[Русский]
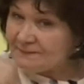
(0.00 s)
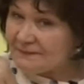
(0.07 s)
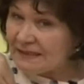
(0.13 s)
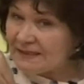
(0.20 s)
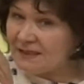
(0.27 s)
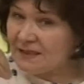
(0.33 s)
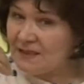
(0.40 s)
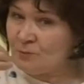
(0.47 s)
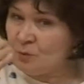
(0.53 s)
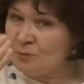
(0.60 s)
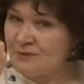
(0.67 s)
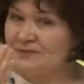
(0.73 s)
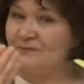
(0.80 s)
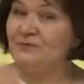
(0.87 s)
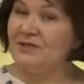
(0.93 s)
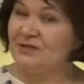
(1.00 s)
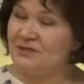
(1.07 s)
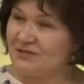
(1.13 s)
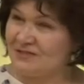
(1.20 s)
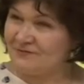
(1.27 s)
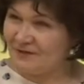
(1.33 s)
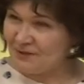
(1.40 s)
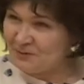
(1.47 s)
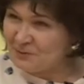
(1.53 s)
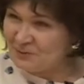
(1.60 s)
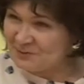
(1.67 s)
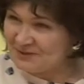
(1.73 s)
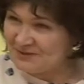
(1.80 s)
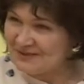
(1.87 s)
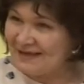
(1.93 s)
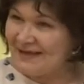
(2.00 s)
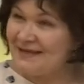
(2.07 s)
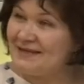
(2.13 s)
таким образом, вот я сейчас волнуюсь,